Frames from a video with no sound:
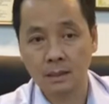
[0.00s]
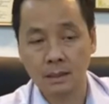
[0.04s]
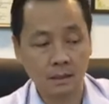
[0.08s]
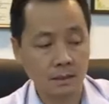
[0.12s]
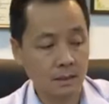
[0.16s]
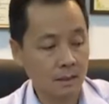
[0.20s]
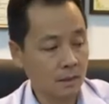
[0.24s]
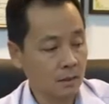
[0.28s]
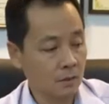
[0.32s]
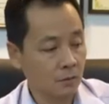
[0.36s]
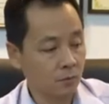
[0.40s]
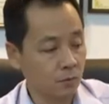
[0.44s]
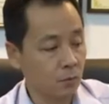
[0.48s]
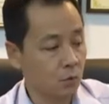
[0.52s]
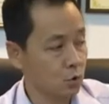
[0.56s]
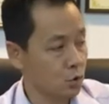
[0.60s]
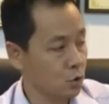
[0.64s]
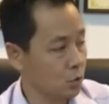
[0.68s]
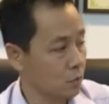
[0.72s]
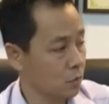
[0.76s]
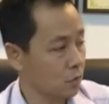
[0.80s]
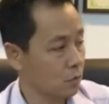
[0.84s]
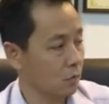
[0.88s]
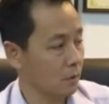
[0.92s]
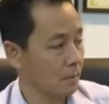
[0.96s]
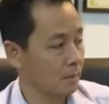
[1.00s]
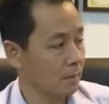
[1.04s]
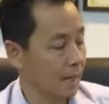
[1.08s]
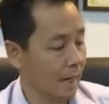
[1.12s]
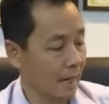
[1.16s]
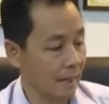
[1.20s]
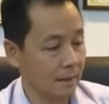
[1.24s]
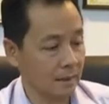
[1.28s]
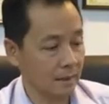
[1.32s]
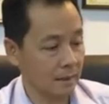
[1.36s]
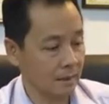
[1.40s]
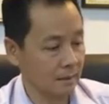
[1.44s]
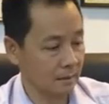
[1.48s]
呃付出，我们
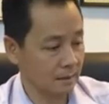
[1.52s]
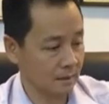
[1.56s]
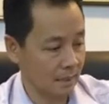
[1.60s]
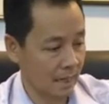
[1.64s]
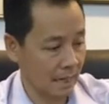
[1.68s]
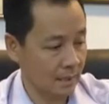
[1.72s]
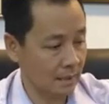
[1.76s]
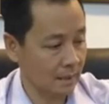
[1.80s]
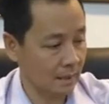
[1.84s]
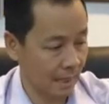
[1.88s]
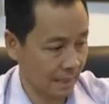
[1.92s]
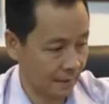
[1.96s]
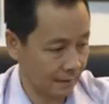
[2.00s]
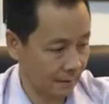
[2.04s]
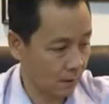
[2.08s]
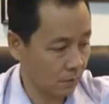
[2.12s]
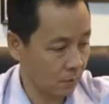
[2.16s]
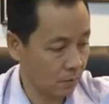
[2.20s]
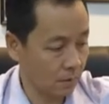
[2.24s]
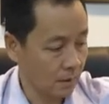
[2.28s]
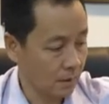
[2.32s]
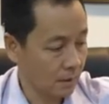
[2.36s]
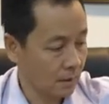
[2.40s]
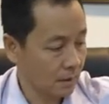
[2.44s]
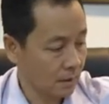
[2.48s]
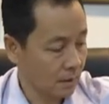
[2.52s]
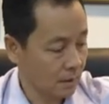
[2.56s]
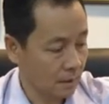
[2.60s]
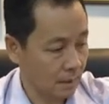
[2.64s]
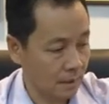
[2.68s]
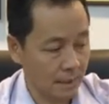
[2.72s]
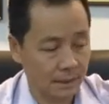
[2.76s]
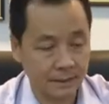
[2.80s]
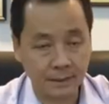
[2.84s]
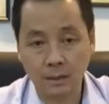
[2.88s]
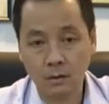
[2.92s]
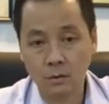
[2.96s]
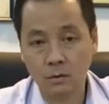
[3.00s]
还可以才拿到
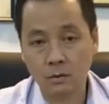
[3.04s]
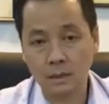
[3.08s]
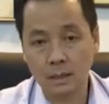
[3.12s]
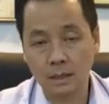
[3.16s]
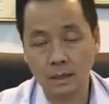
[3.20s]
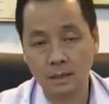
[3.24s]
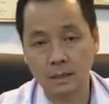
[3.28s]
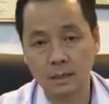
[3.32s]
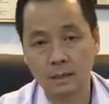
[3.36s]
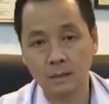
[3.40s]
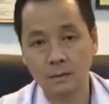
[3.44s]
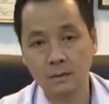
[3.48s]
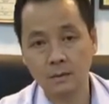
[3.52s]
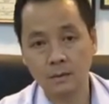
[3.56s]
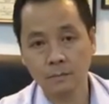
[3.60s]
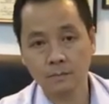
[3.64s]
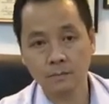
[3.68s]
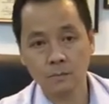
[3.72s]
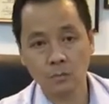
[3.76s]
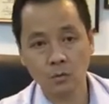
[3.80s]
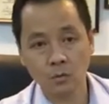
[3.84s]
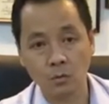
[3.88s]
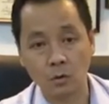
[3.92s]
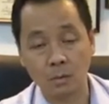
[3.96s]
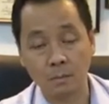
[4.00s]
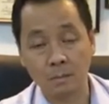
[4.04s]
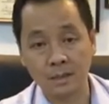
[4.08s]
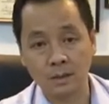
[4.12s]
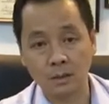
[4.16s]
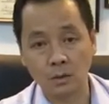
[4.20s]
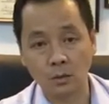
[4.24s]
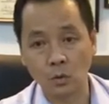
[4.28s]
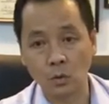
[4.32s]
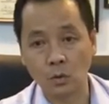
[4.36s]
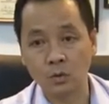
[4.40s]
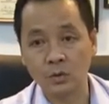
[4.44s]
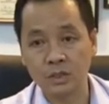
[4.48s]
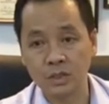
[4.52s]
拿到呃我们
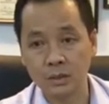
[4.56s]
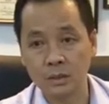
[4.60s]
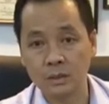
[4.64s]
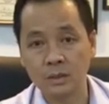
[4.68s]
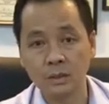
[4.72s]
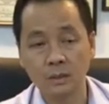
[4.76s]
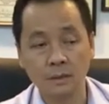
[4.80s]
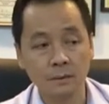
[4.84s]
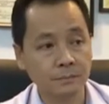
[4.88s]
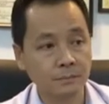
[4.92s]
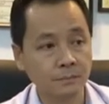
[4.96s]
的荣誉。